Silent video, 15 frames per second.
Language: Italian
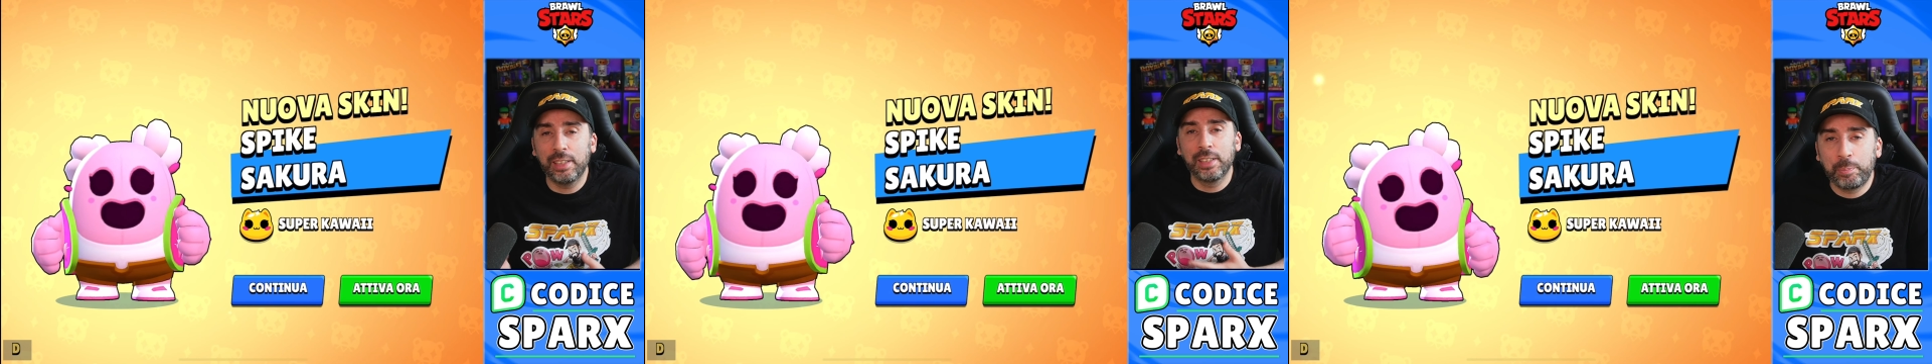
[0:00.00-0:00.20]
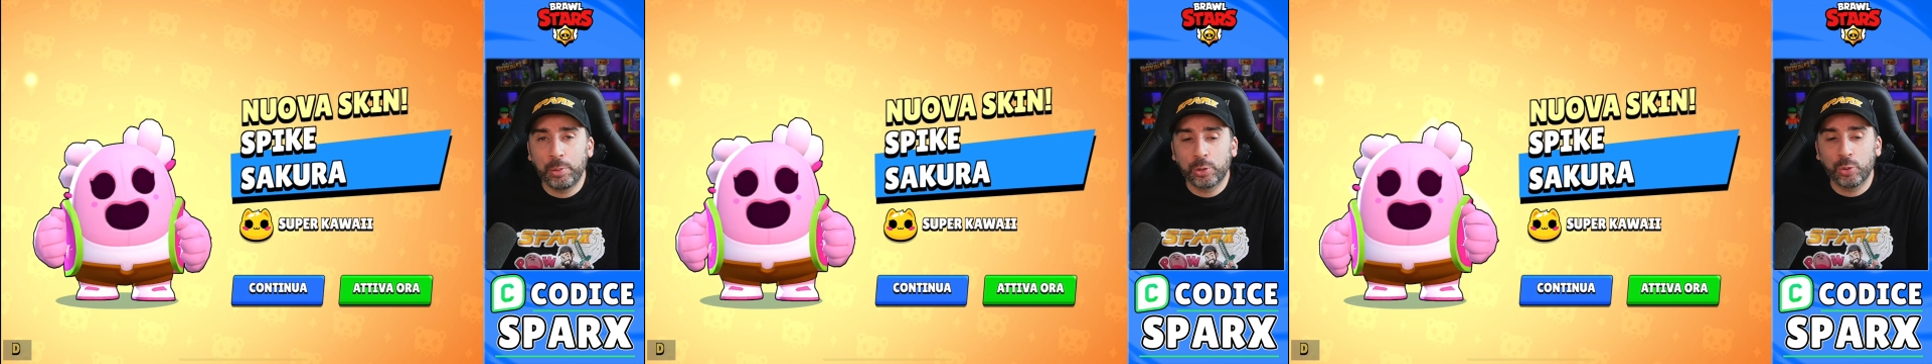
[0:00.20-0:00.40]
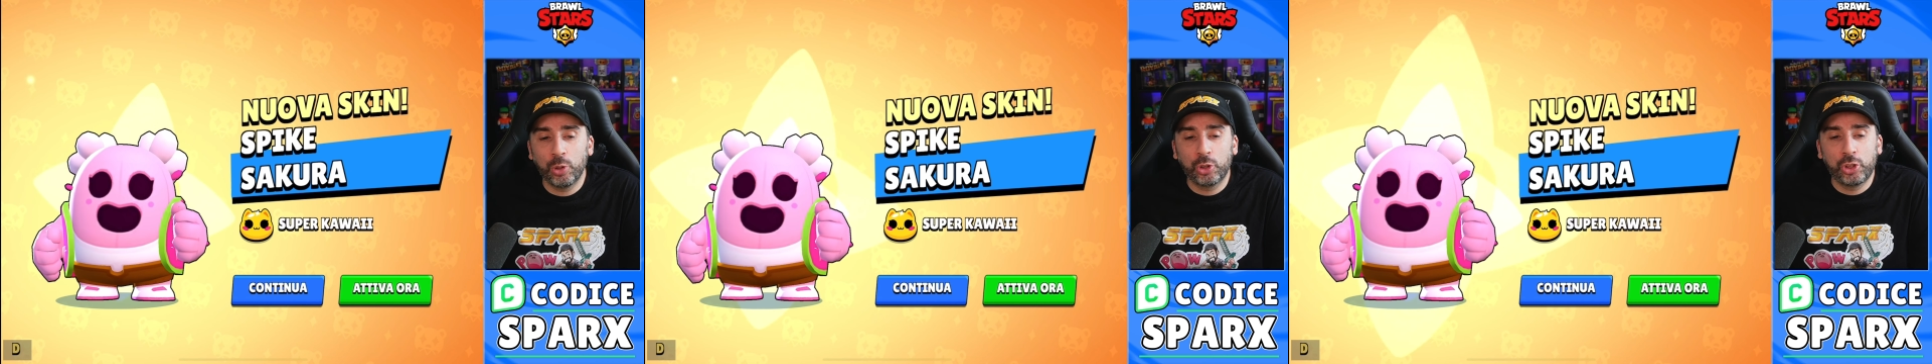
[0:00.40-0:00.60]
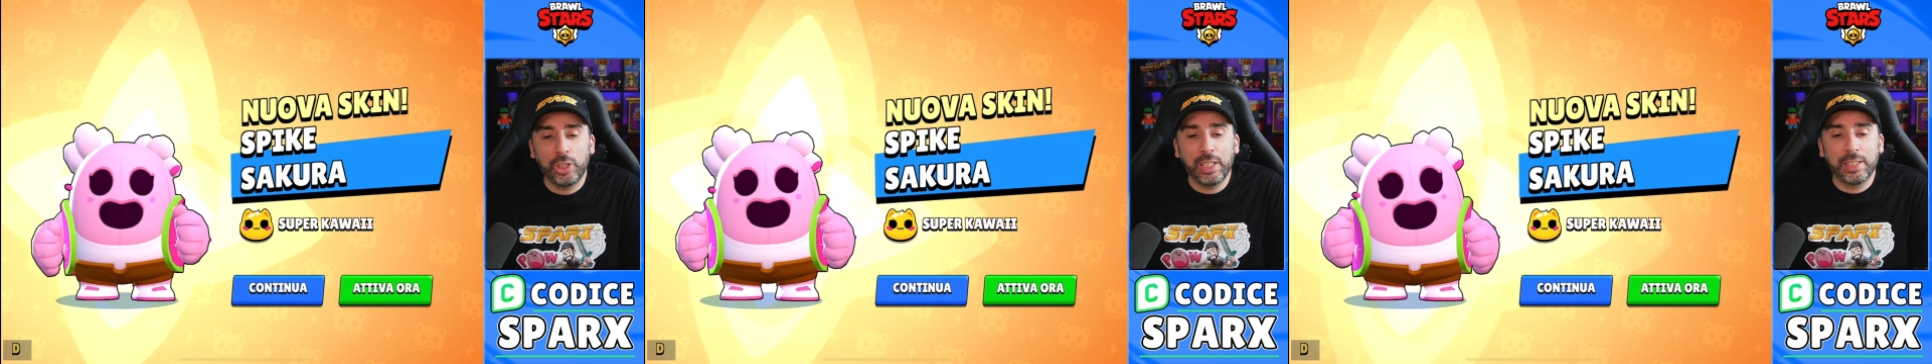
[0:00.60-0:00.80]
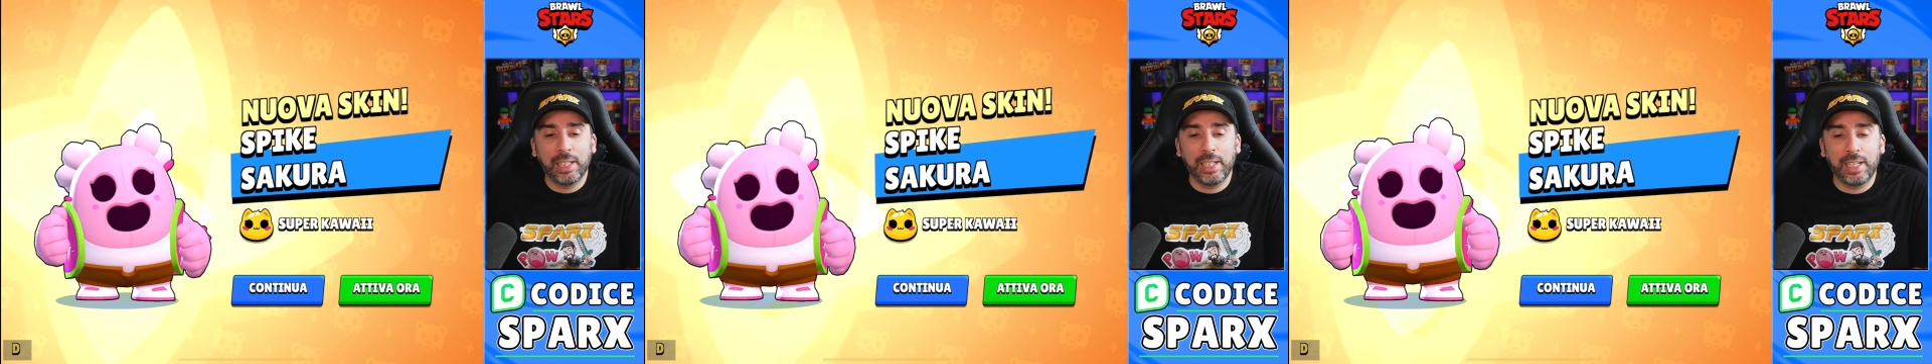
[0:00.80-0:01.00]
che possono
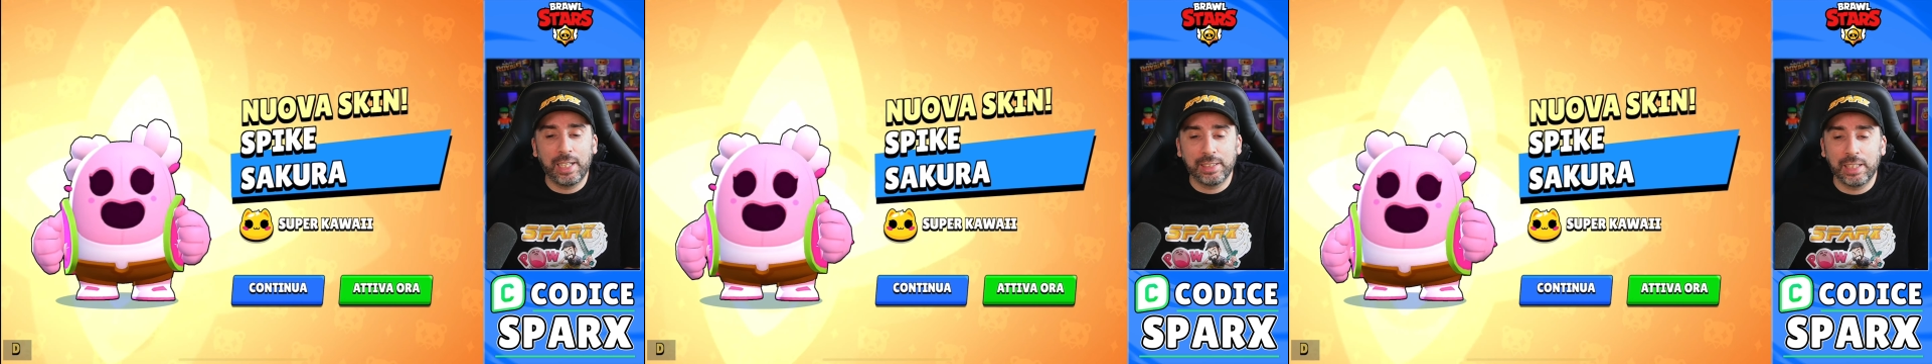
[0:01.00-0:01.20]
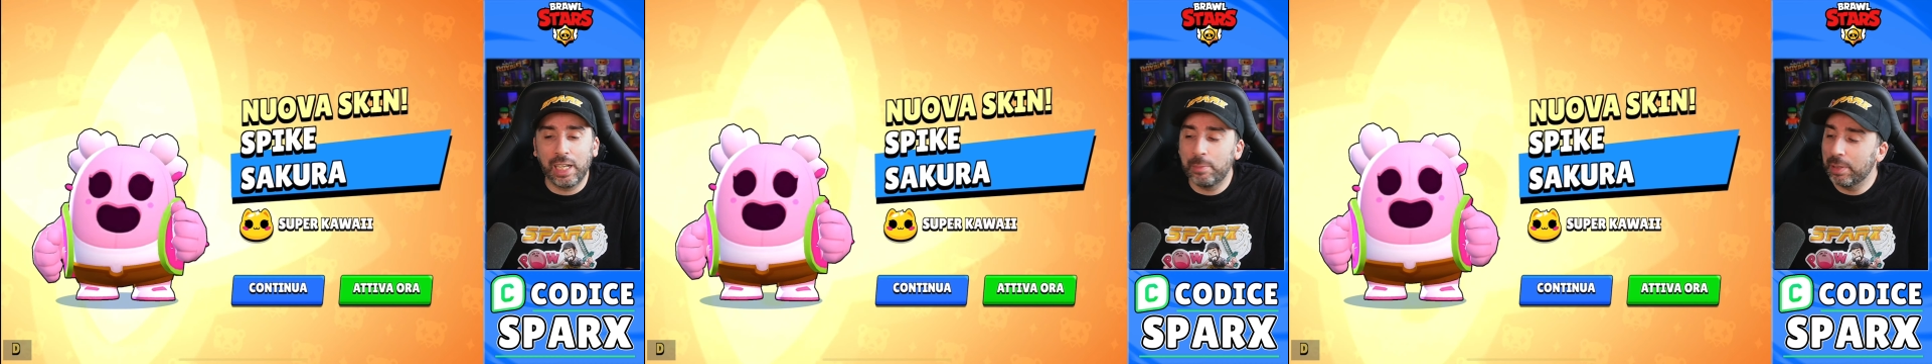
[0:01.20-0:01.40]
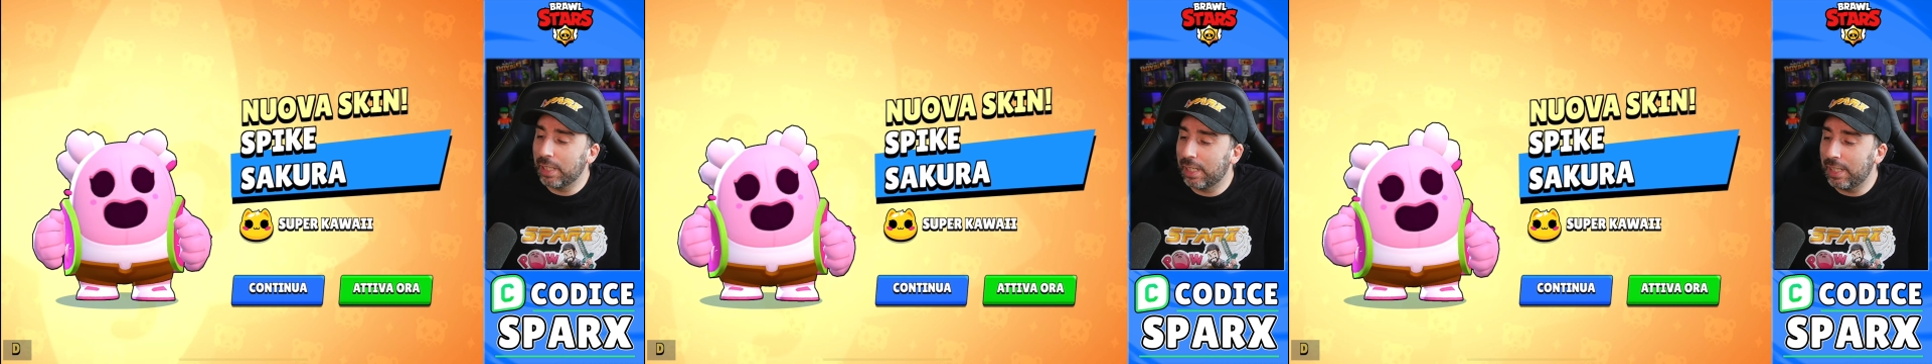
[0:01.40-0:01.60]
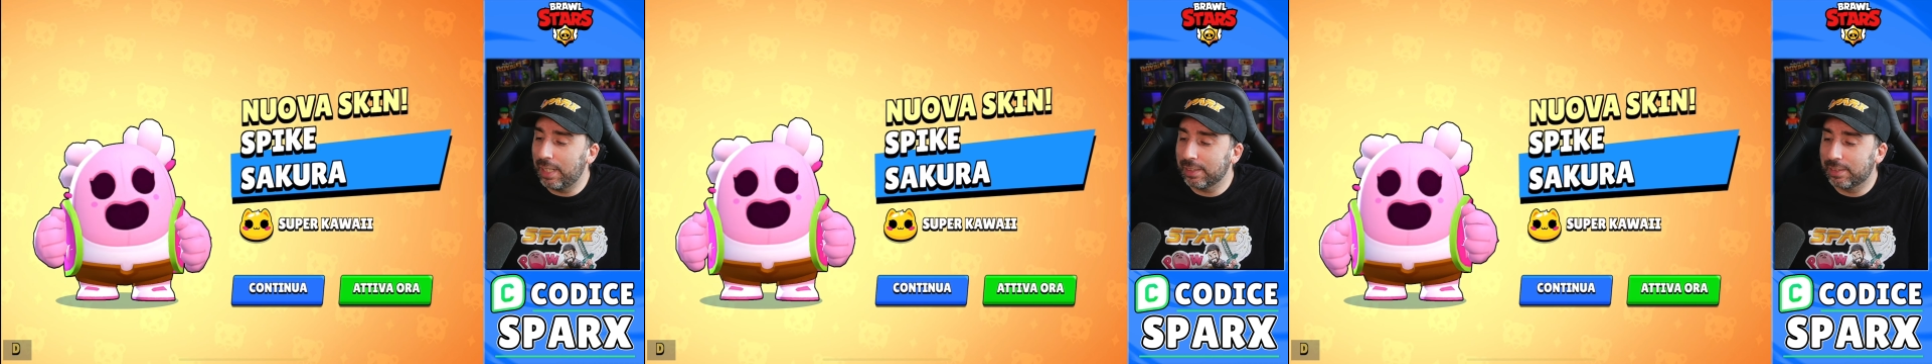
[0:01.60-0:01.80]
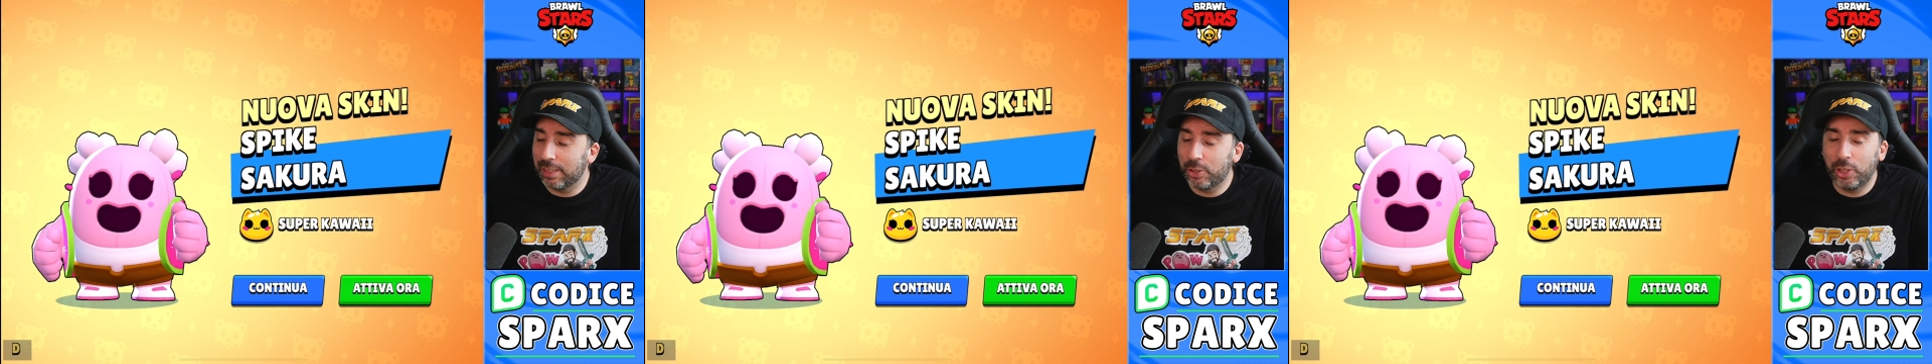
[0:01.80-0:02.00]
uscire da, dalla
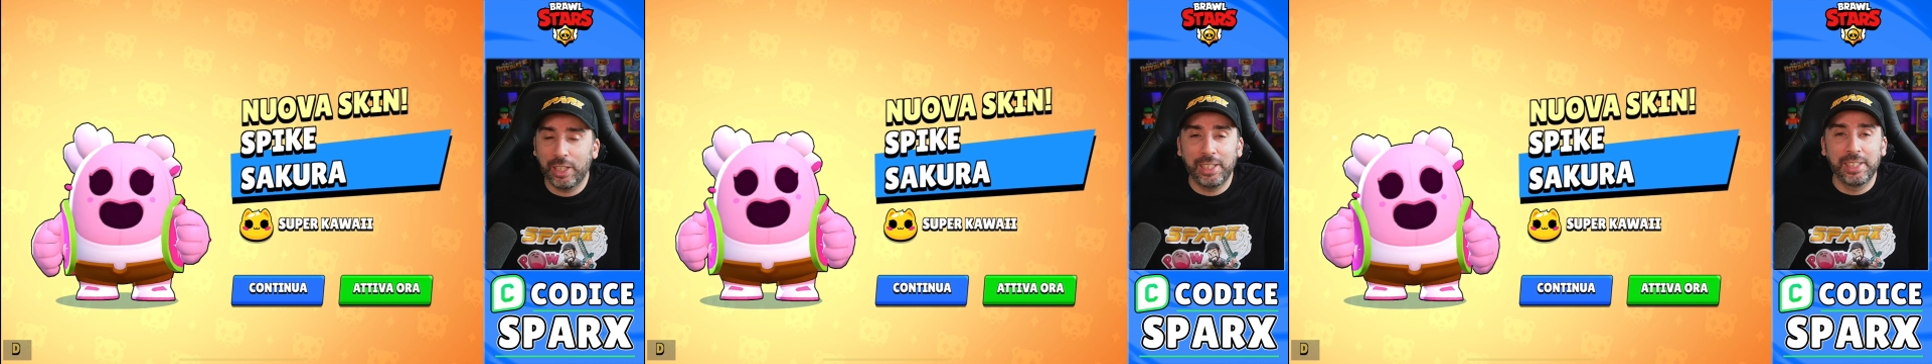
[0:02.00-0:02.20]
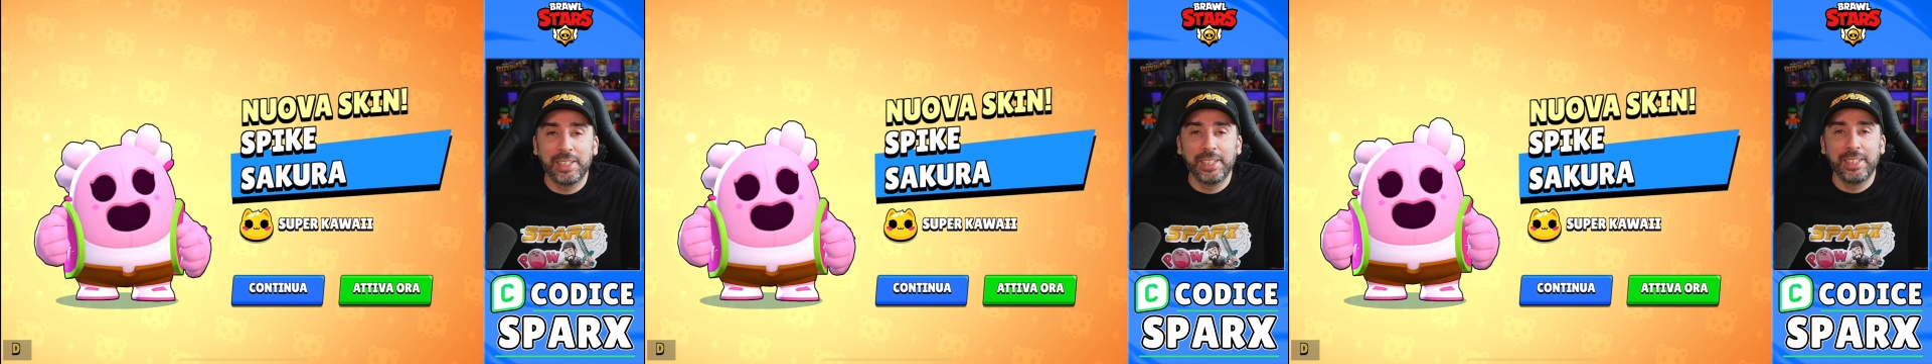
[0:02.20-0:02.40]
megacassa, cioè...